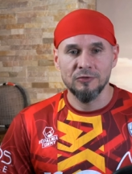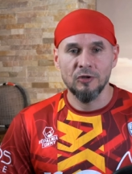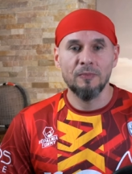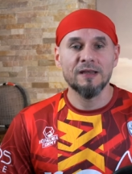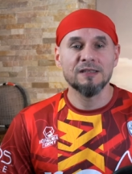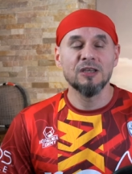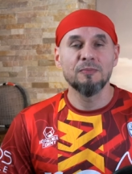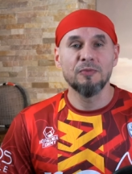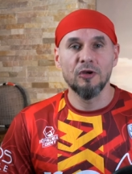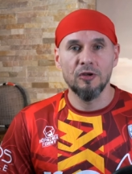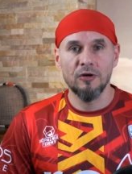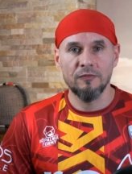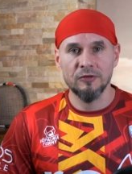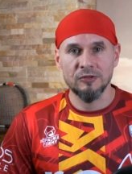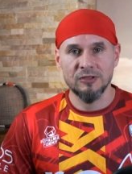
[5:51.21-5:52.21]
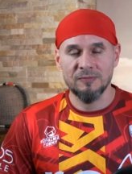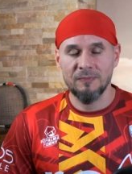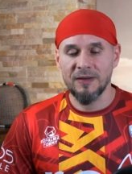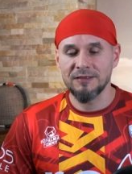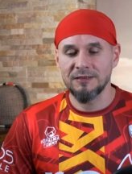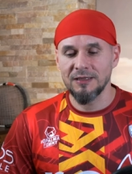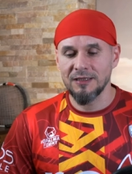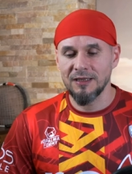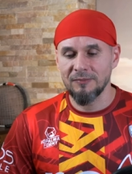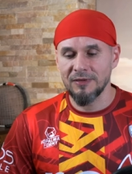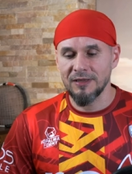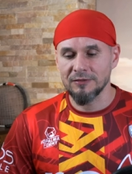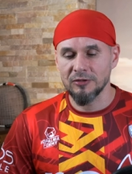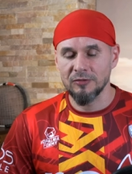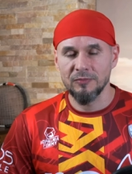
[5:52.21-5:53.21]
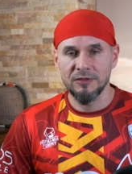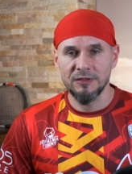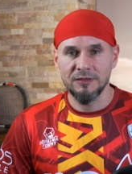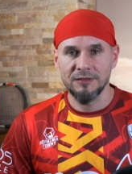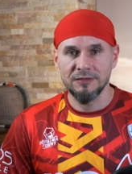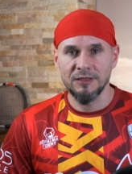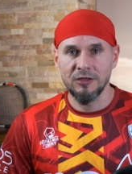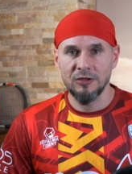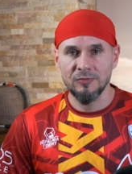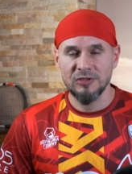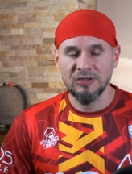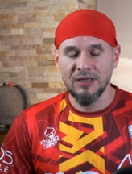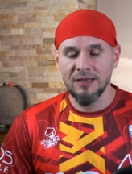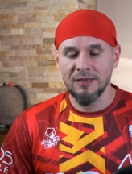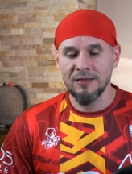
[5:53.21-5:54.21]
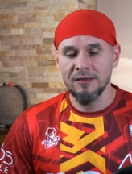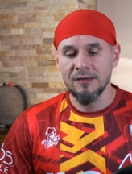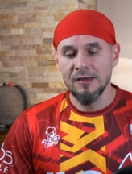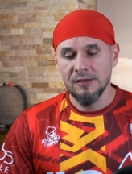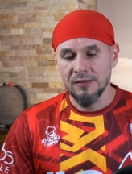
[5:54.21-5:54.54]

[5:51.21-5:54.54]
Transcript: no bardziej pionowo spadnie nam na tą e, tylną ścianę.